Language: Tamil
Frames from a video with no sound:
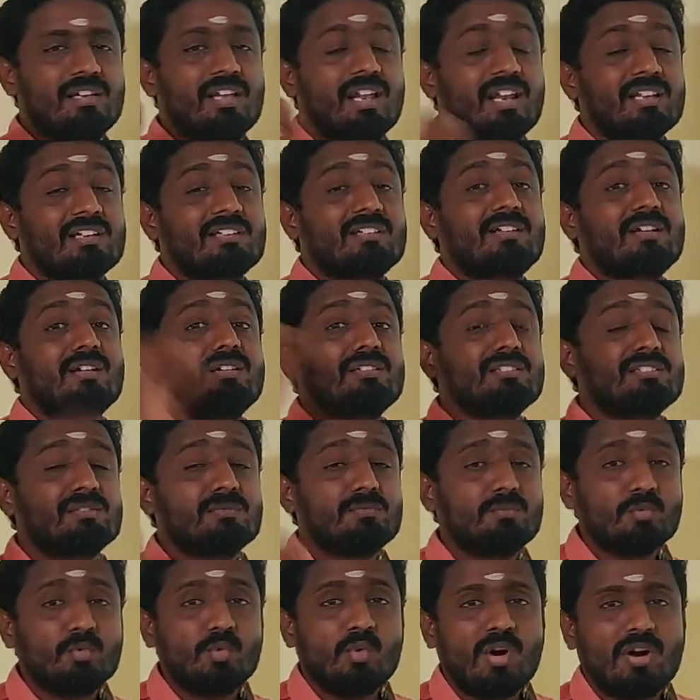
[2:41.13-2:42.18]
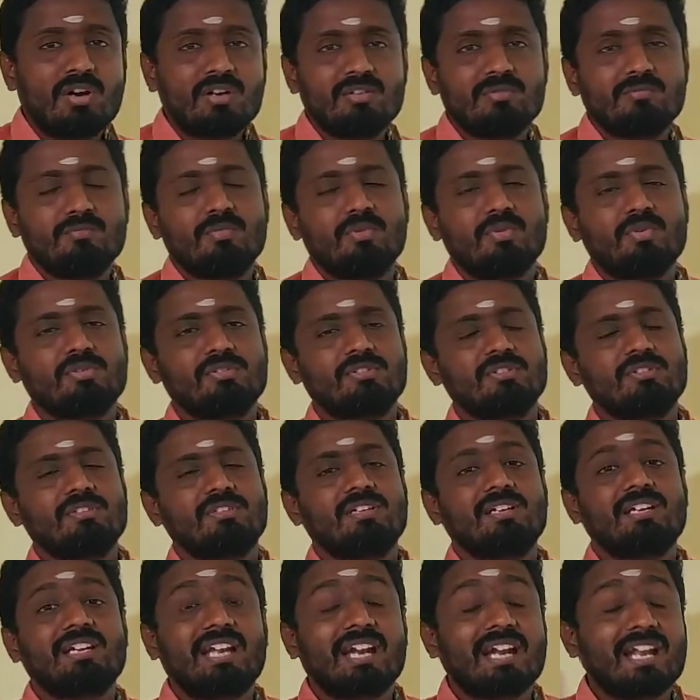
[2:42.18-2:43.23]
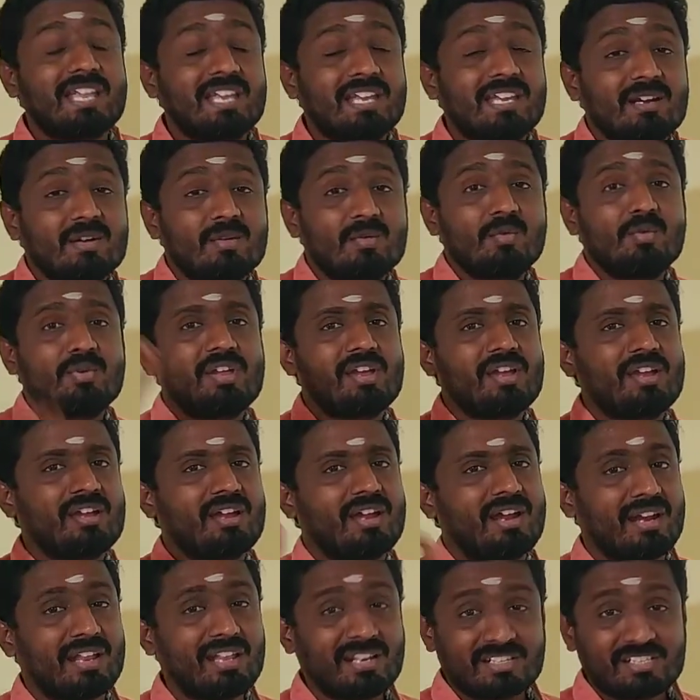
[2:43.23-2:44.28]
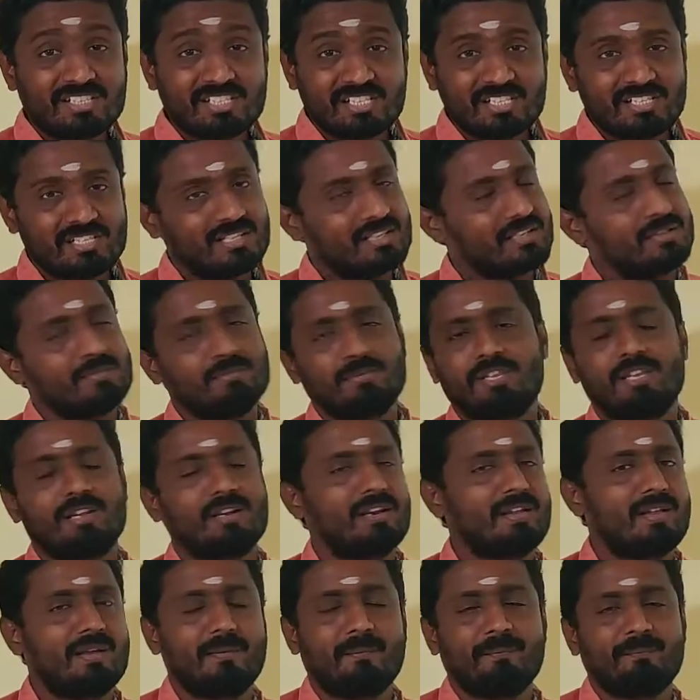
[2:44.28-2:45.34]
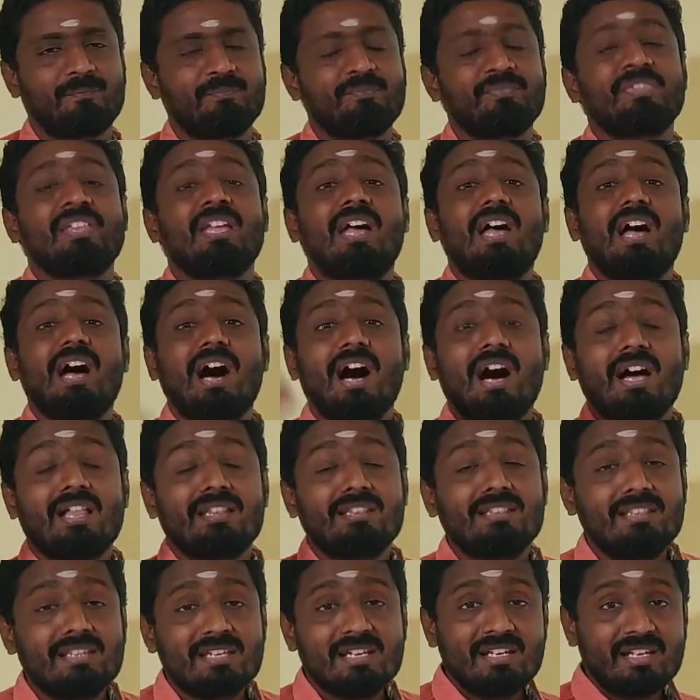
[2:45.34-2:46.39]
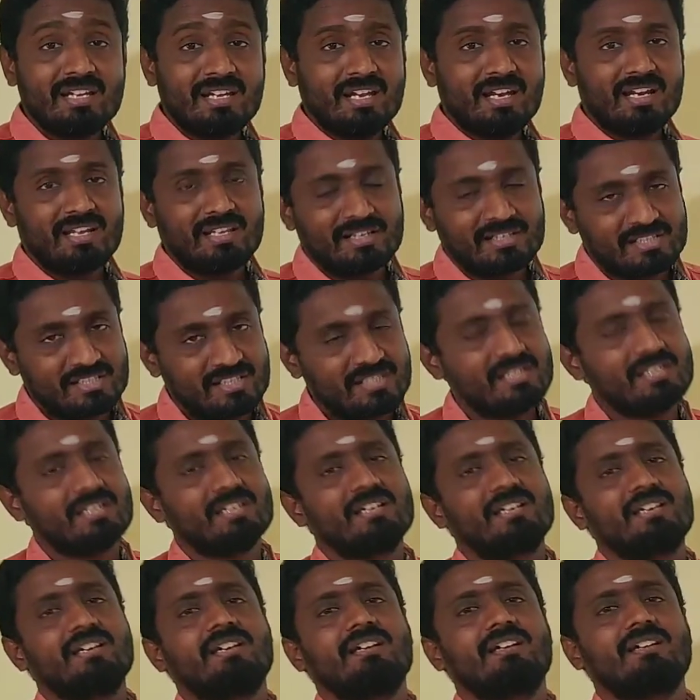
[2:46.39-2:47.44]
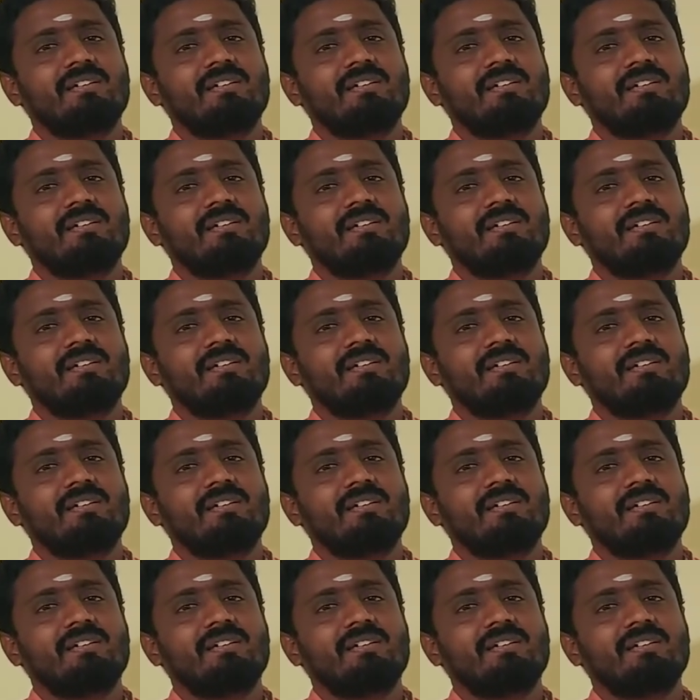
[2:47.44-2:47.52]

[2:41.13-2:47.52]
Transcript: எலக்ட்ரான்ஸ் மூவ் ஆகும்போது கிடைக்கக்கூடிய எனர்ஜி இருக்குது பார்த்திங்களா அந்த எனர்ஜியை